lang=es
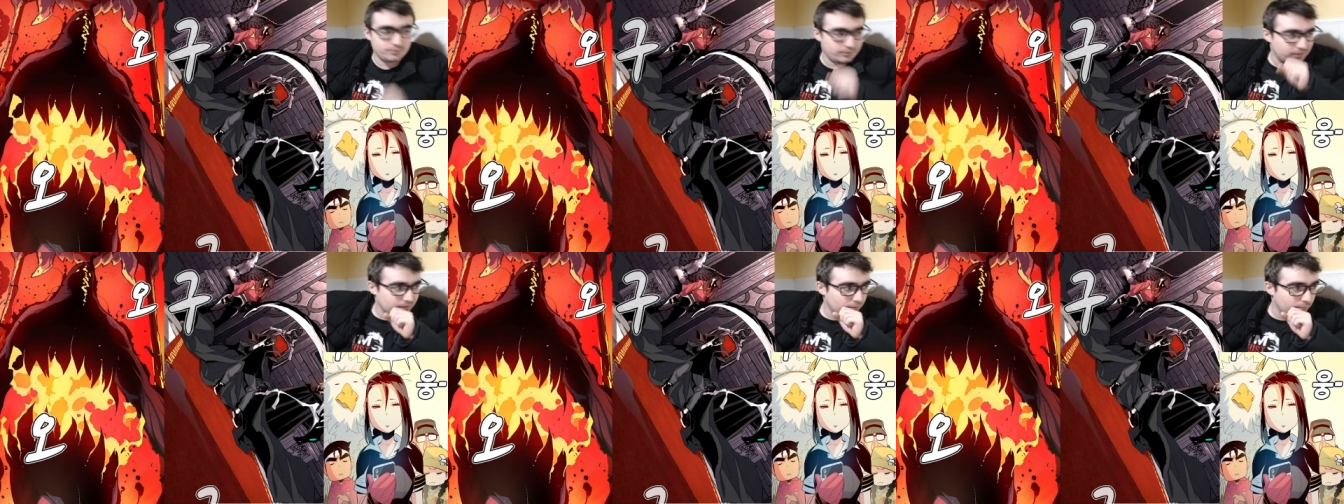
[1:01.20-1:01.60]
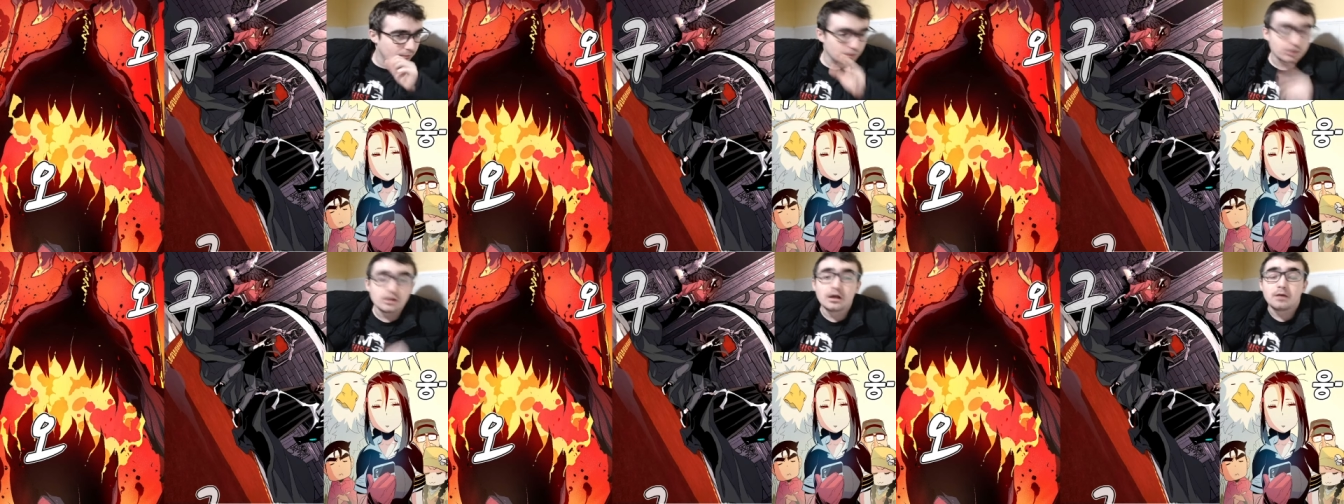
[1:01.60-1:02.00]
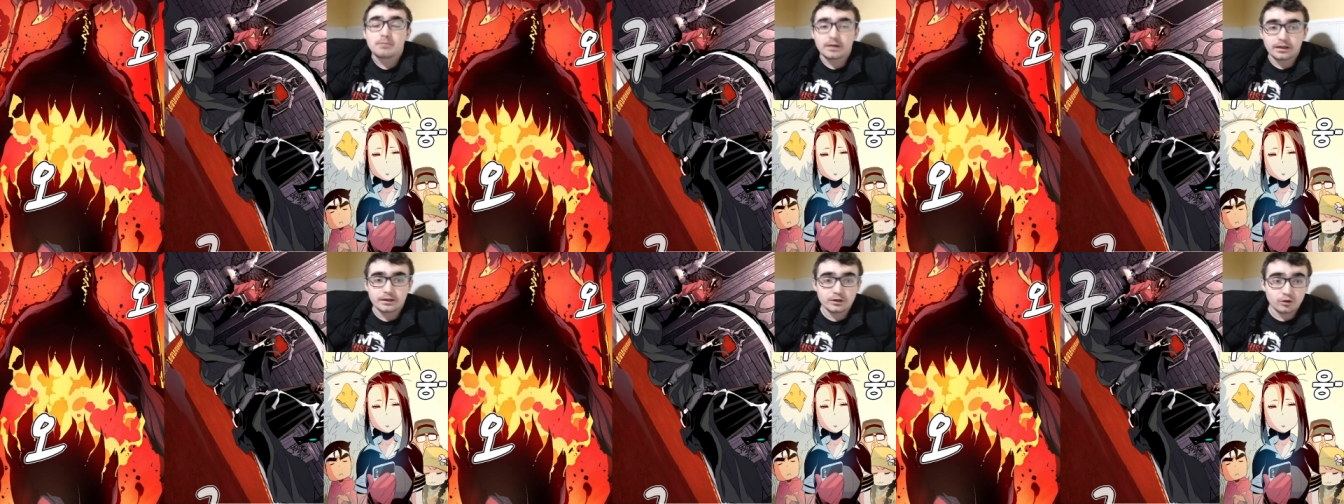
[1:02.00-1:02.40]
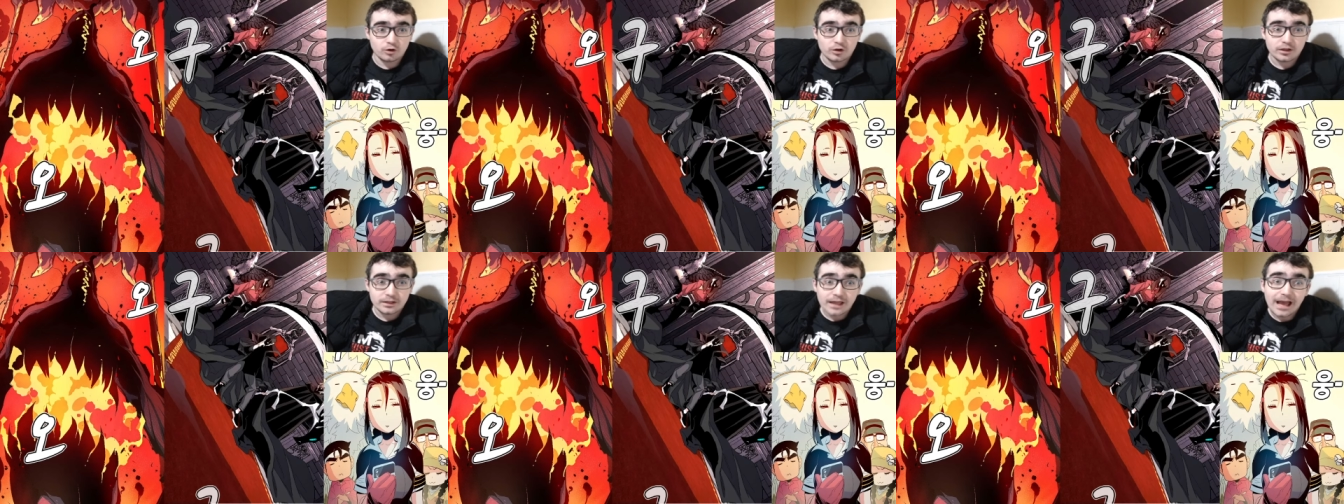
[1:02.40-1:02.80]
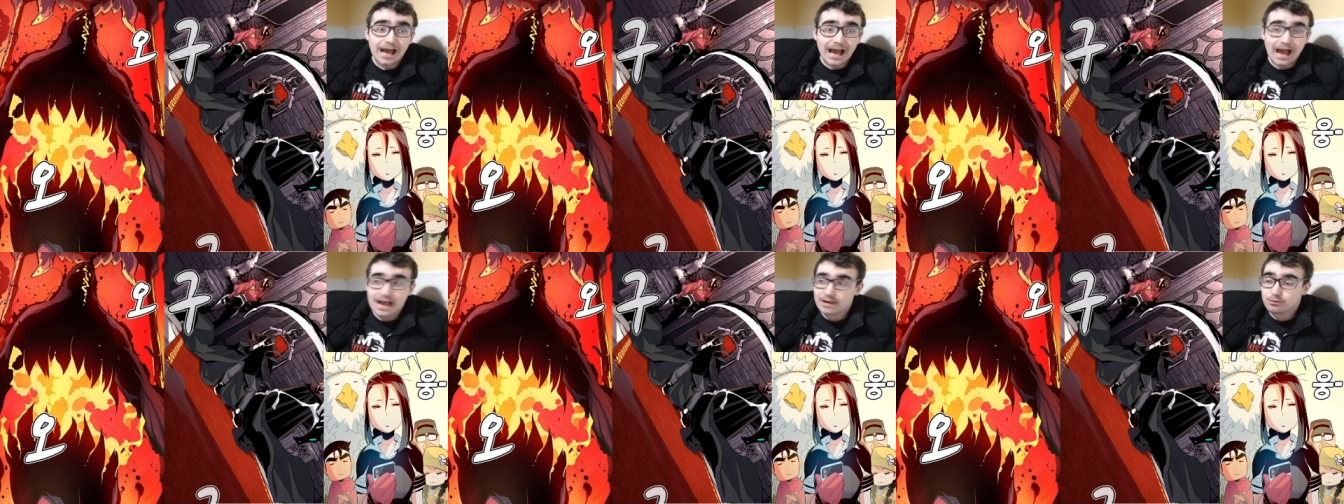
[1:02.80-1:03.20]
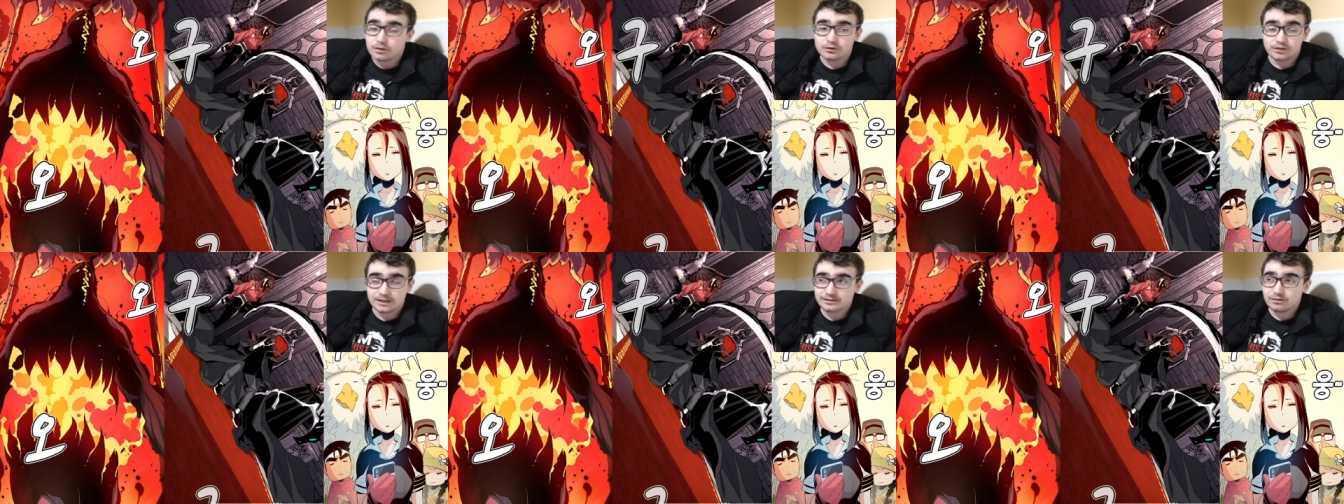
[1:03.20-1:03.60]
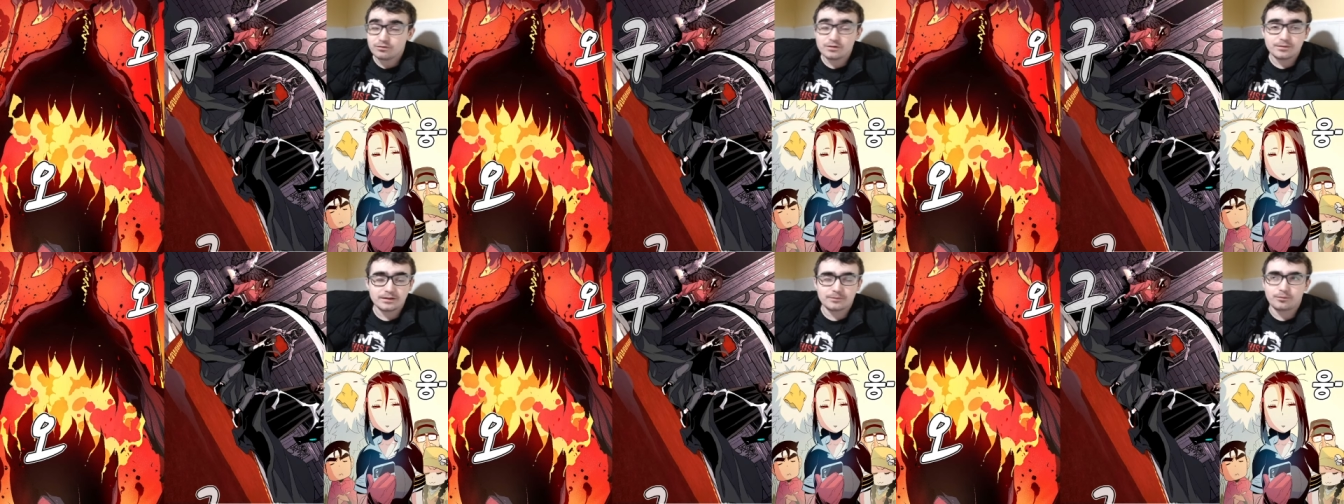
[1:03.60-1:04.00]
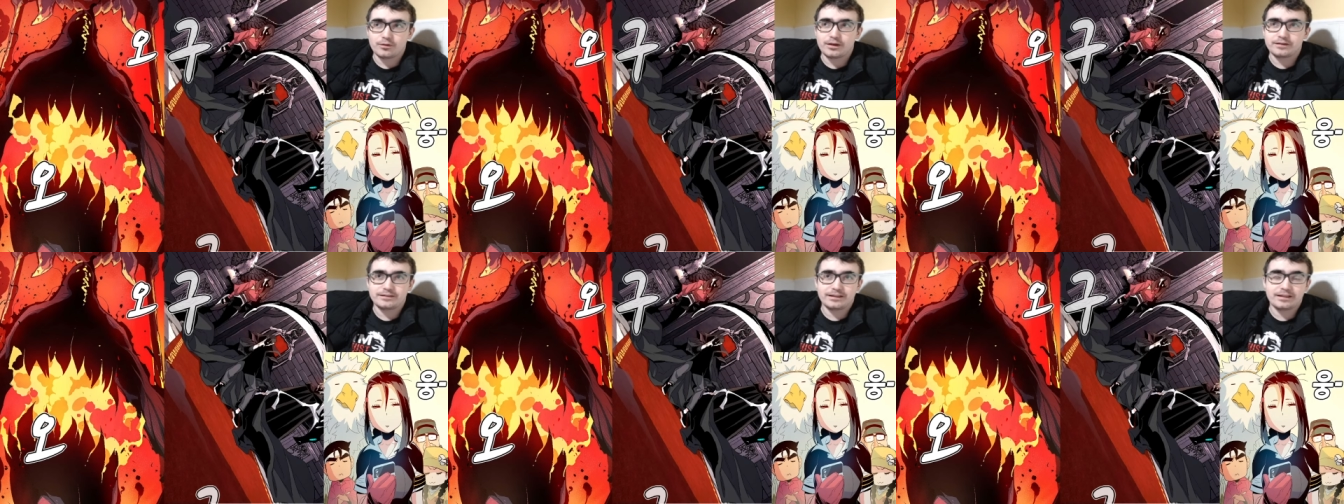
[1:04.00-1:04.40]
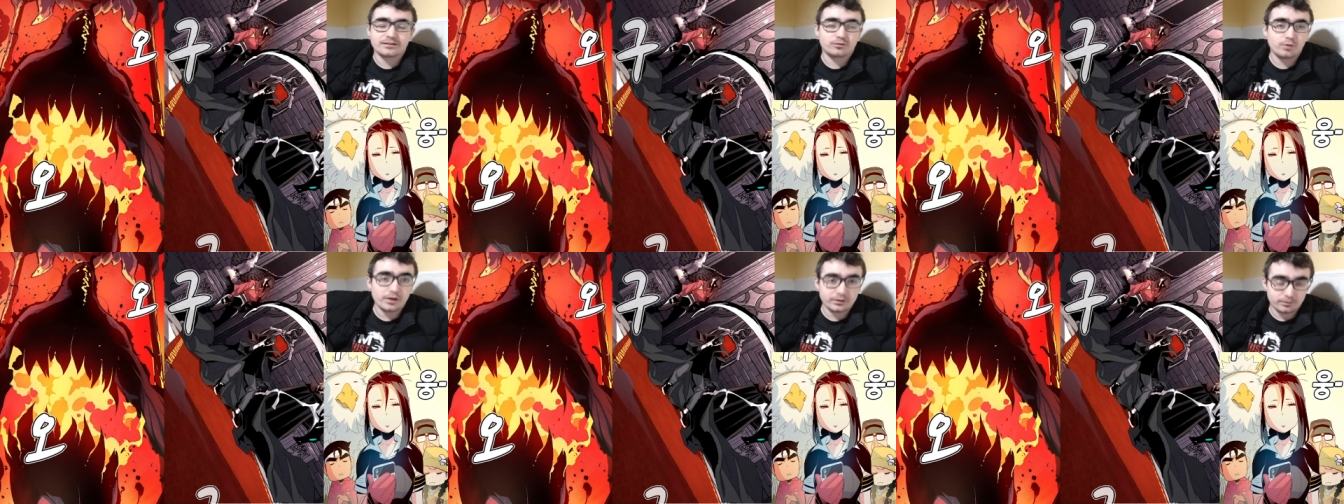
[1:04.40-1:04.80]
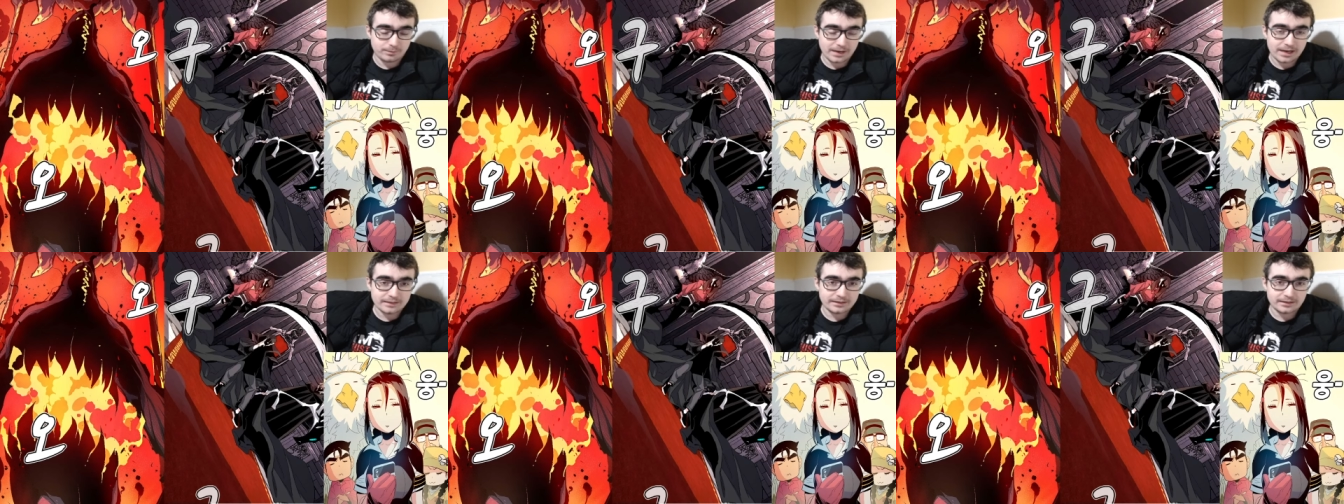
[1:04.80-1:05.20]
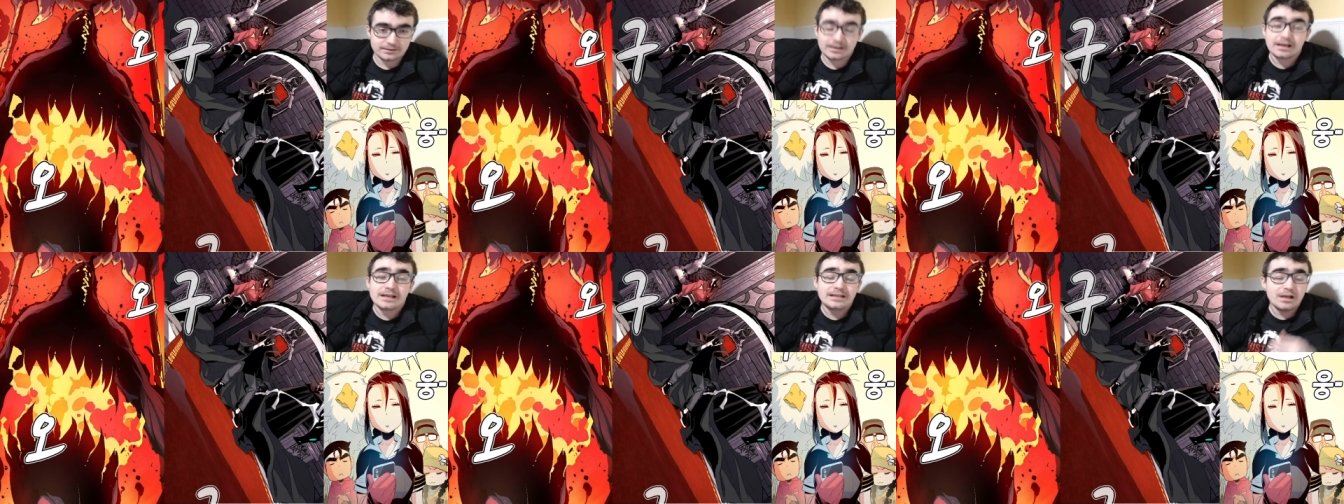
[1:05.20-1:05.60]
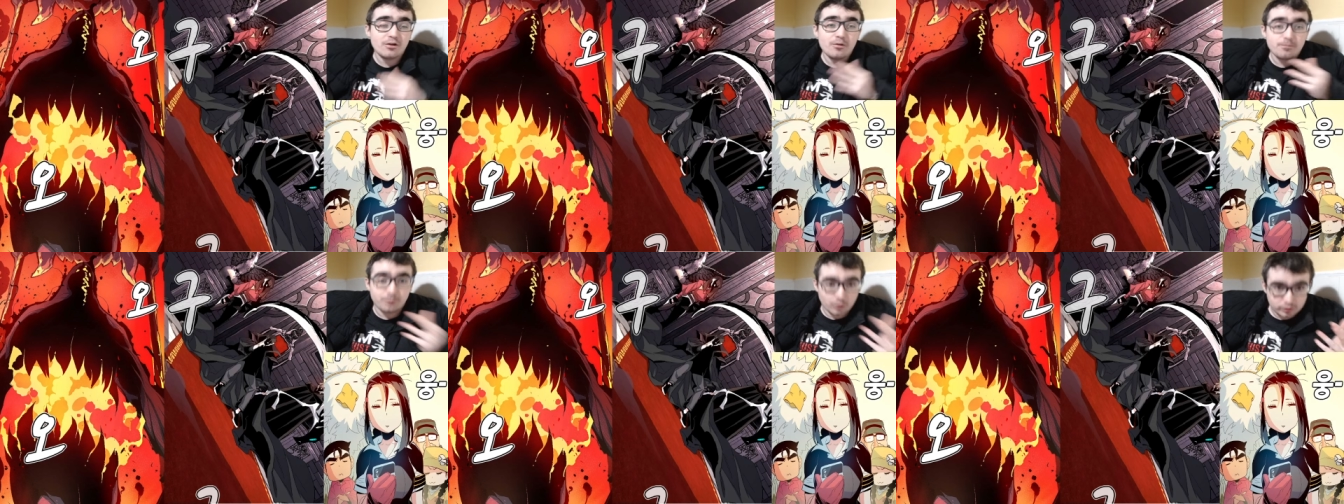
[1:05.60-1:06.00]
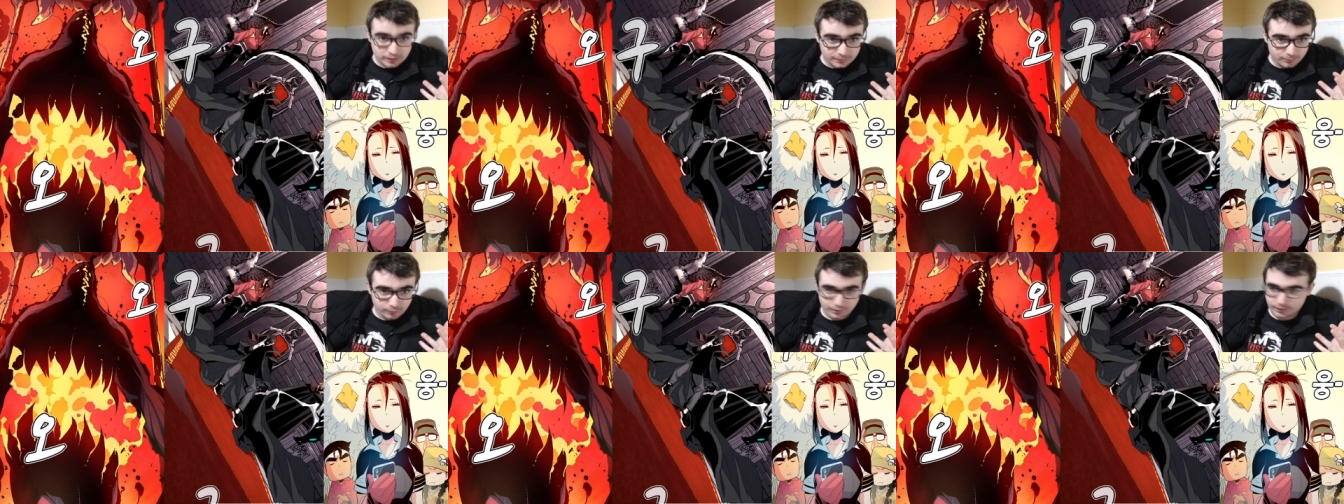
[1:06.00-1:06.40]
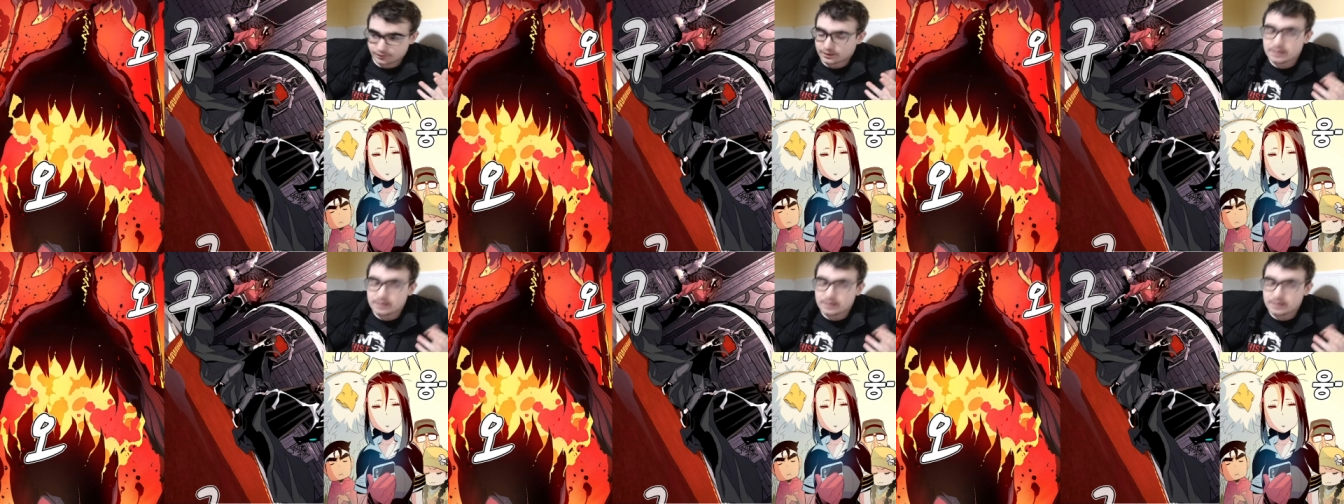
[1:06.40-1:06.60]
Dragon Ball. Vale, no. Ay, cuando ya están un nivel de poderes de destruir planetas, ya no importa el poder.